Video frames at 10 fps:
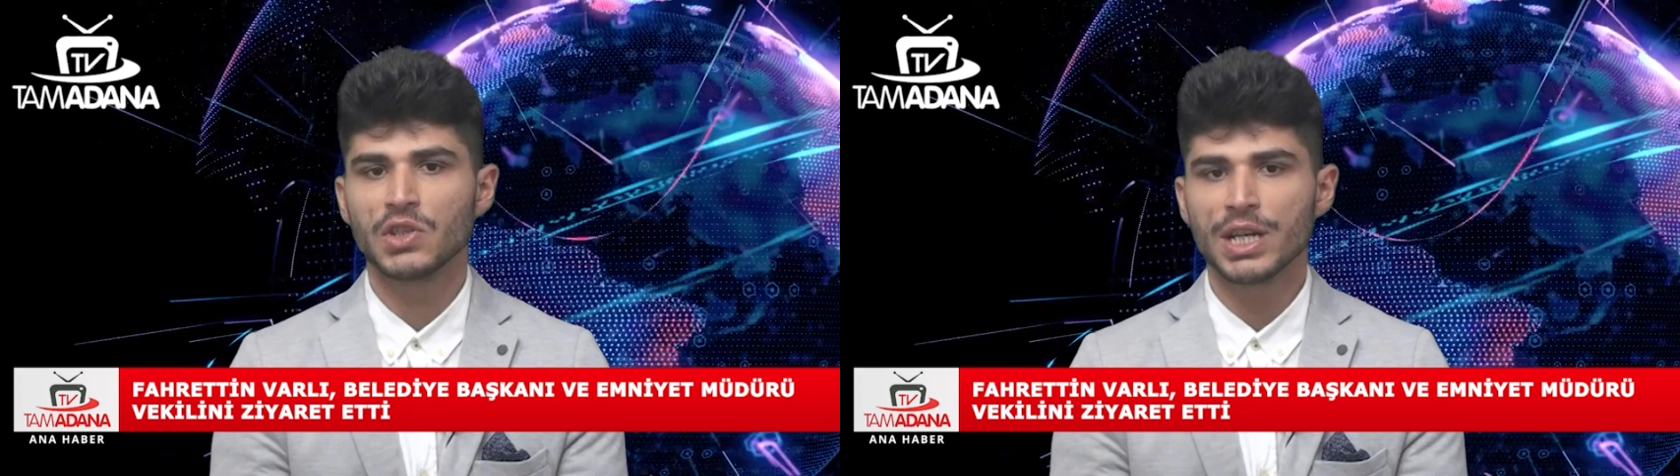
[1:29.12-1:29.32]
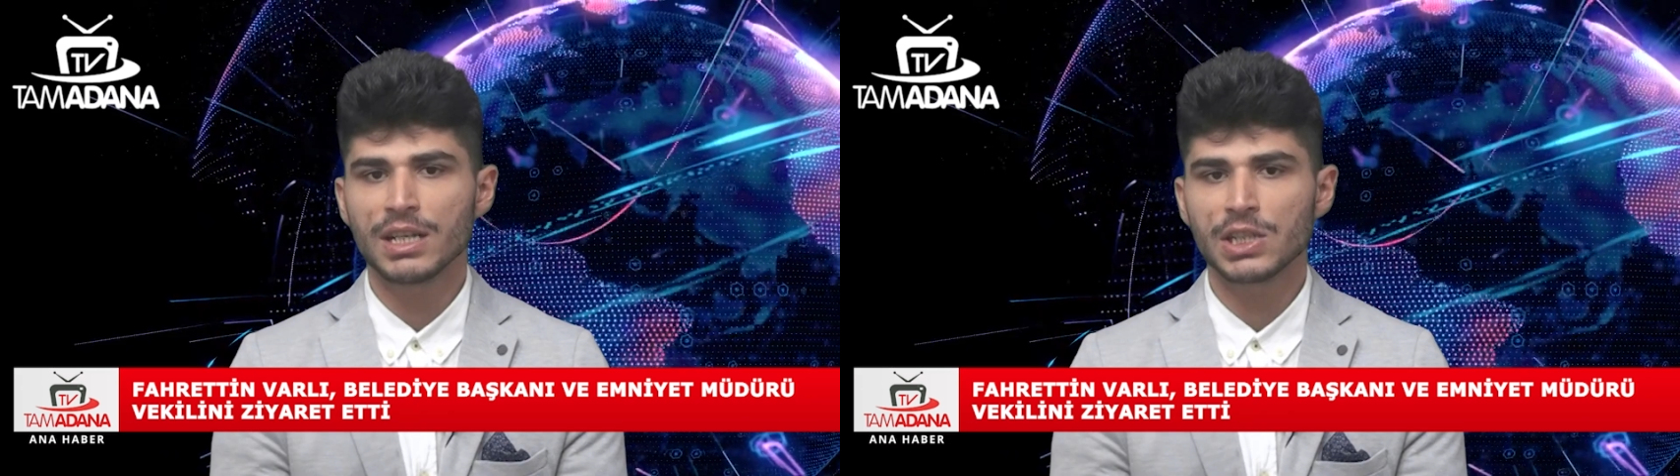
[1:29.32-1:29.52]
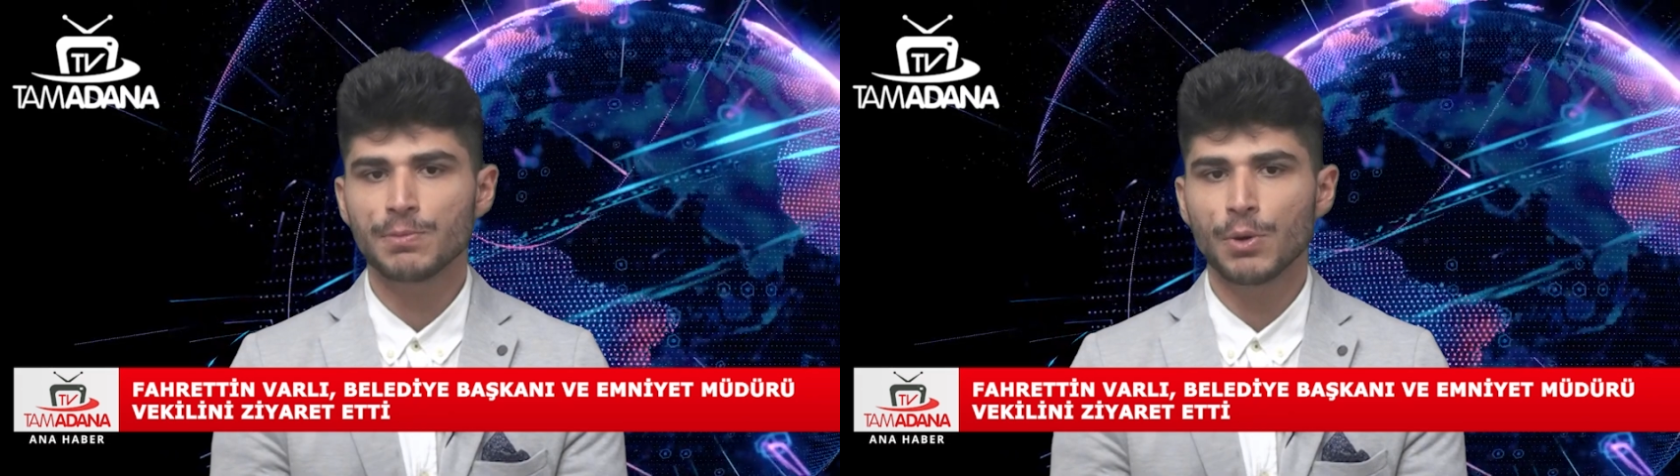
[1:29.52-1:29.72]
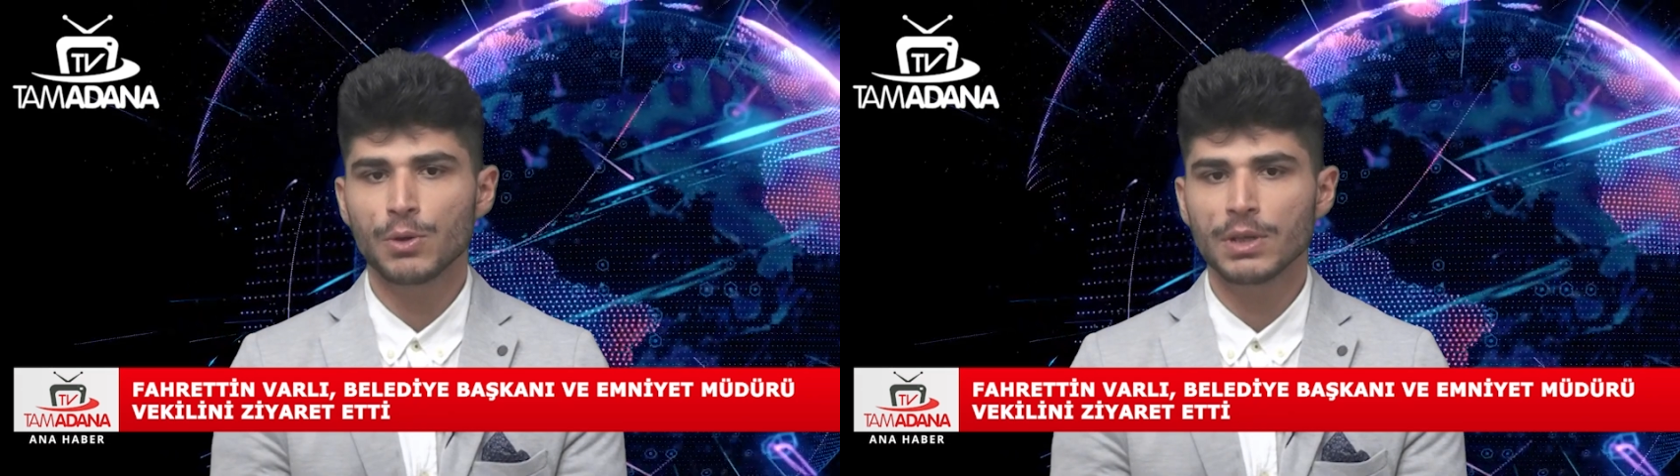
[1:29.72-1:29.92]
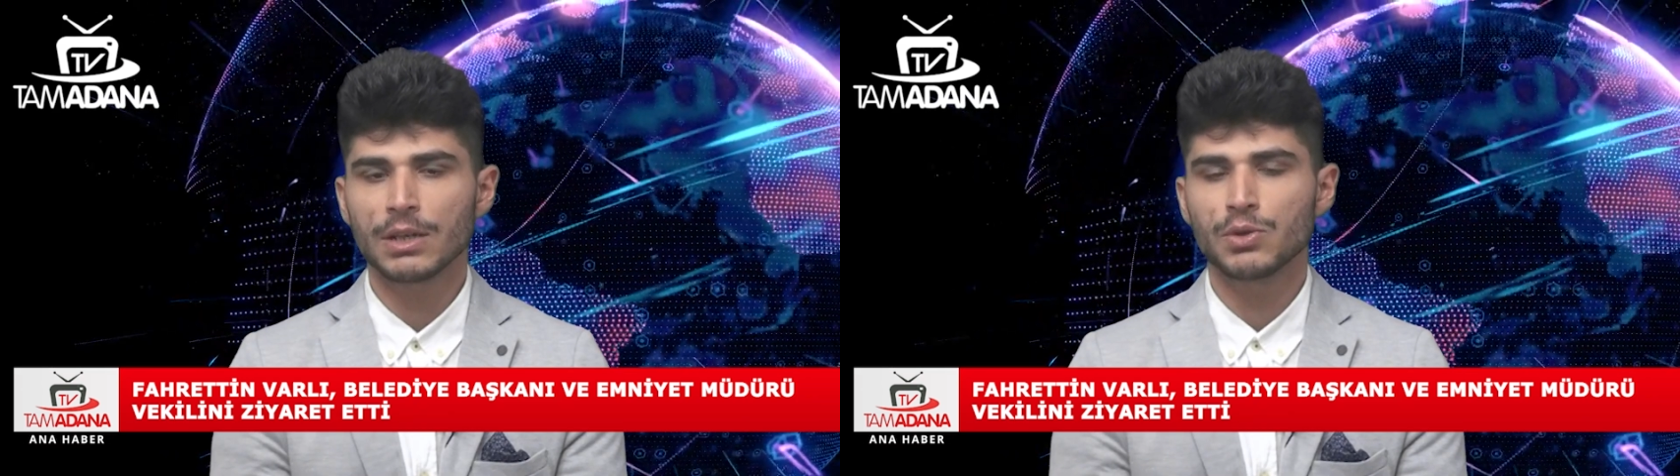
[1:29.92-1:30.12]
Ceyhan
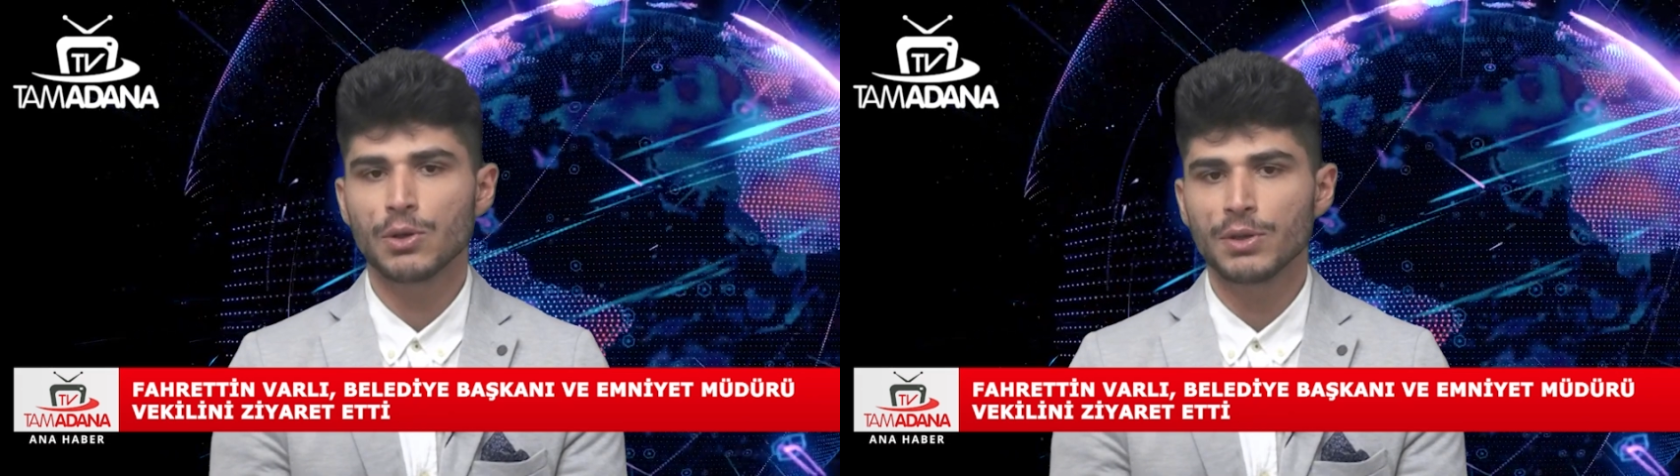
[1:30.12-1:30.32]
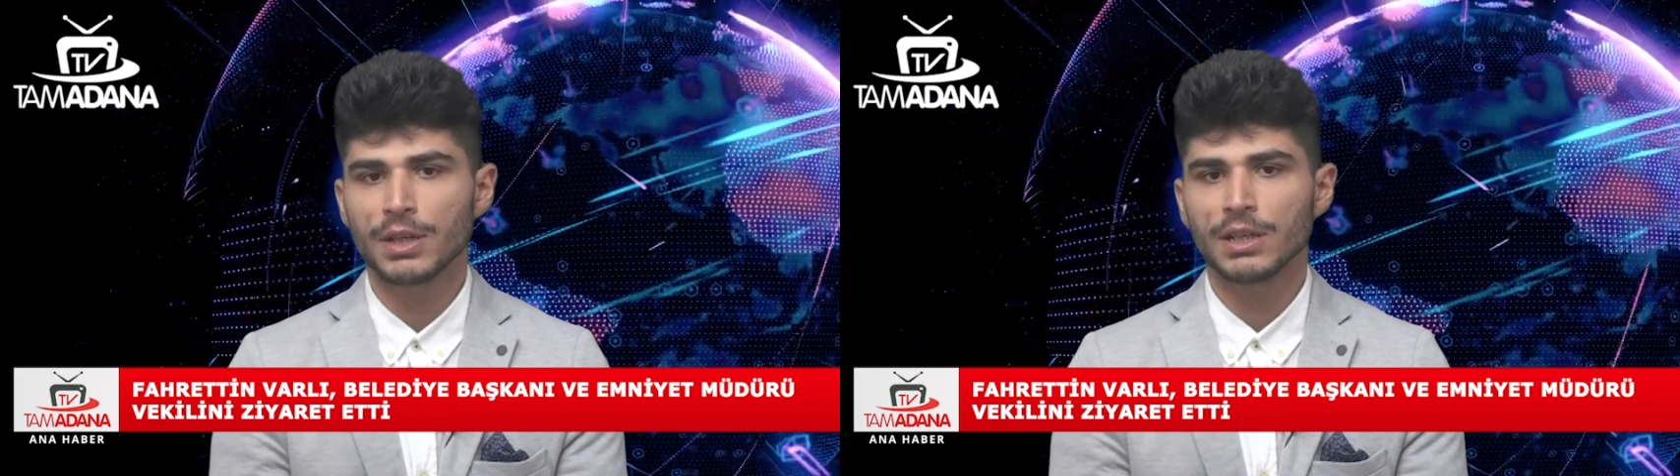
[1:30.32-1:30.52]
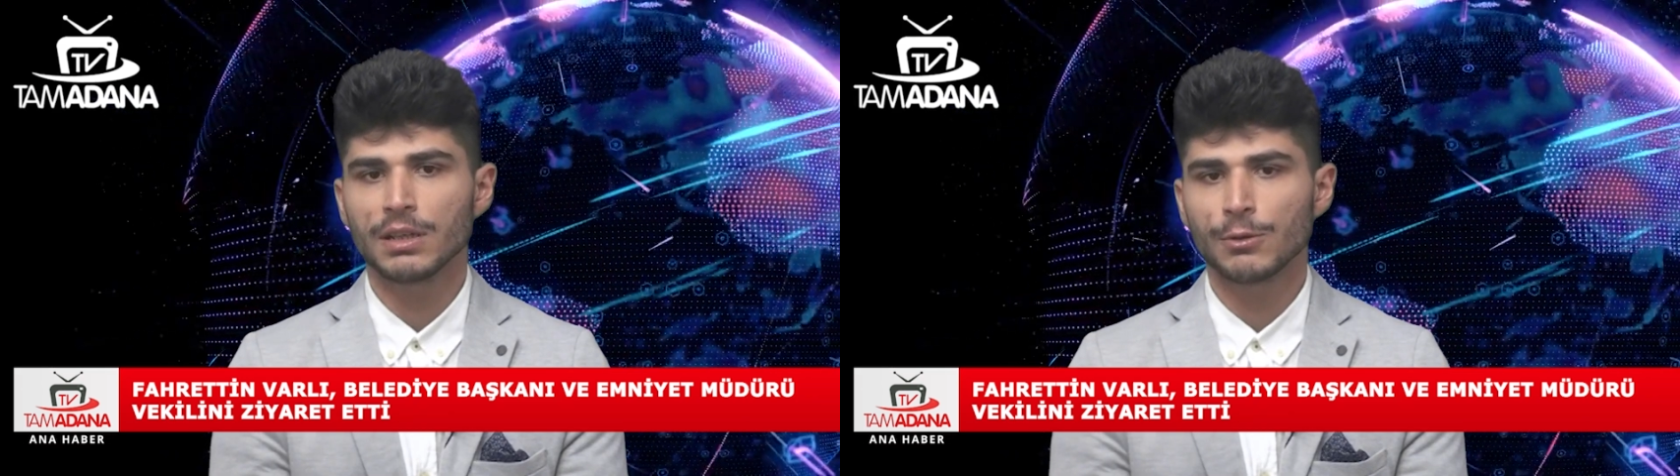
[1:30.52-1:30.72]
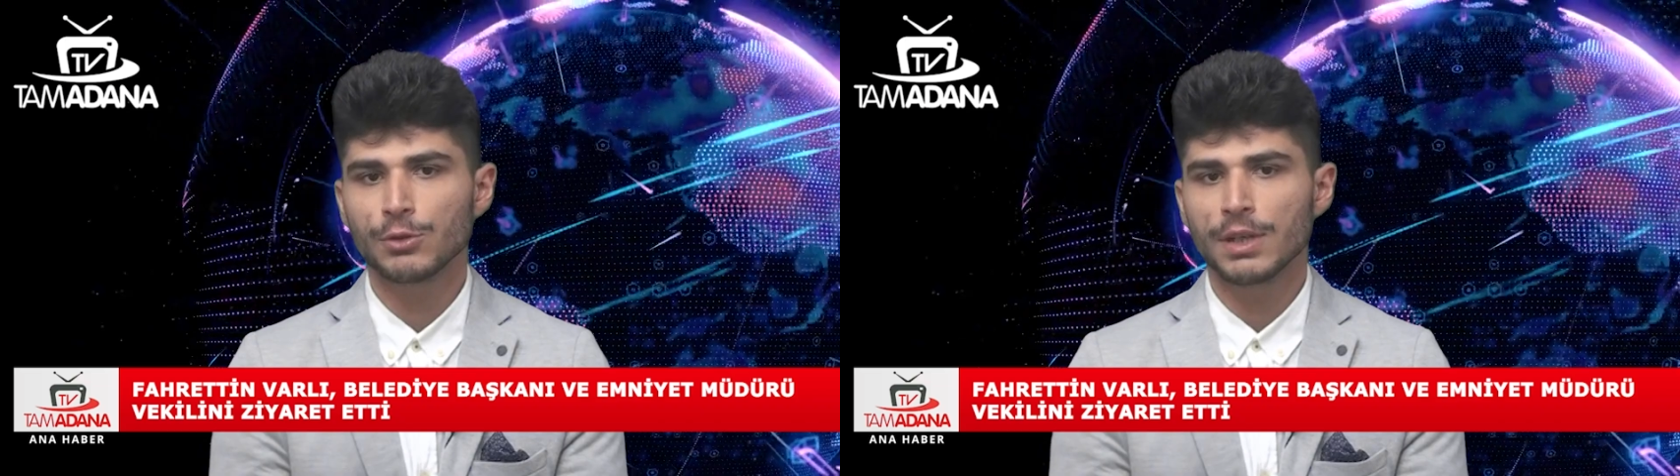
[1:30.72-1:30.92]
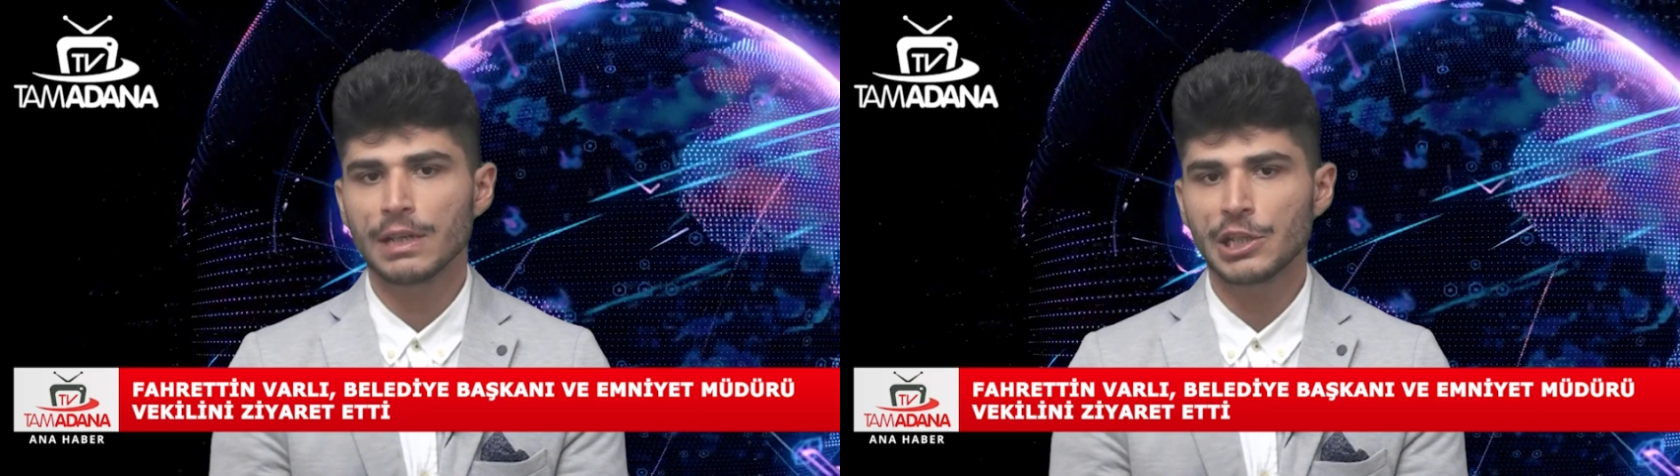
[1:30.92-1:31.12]
Spor'da çok yakında
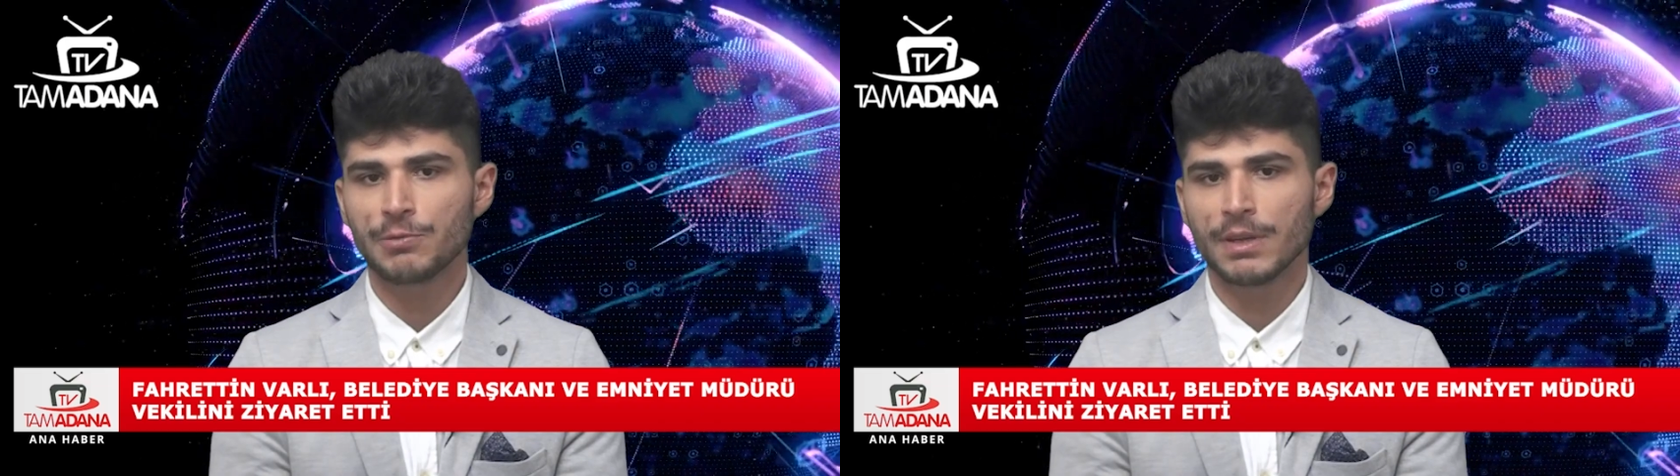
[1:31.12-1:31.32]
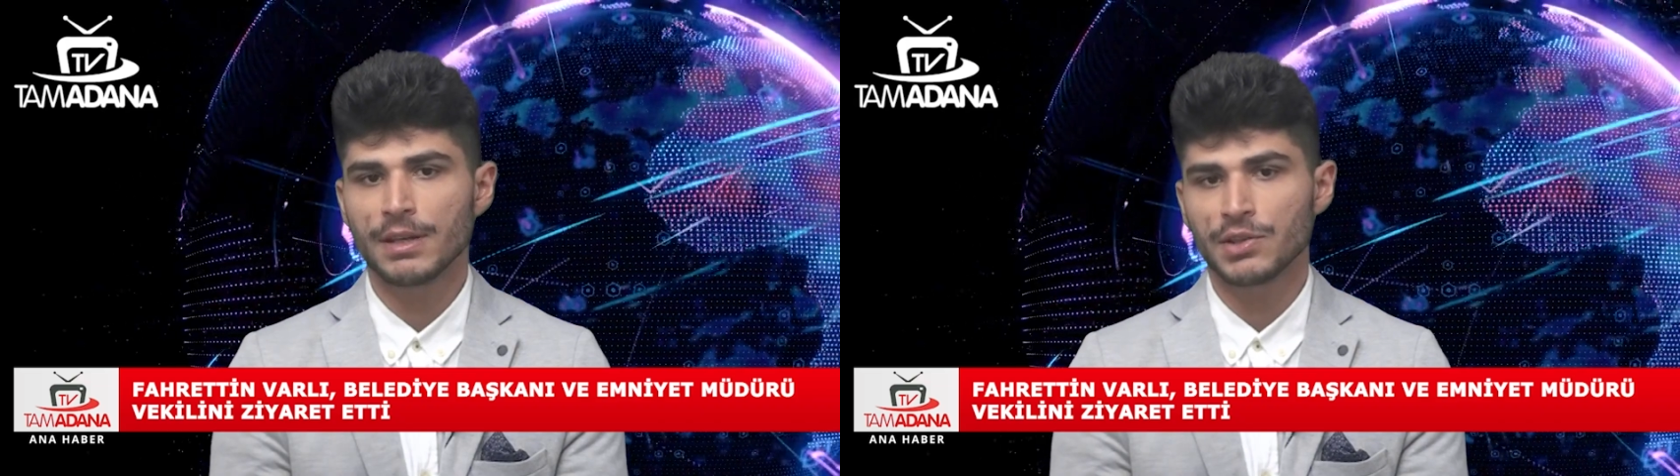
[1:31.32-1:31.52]
güzel gelişmeler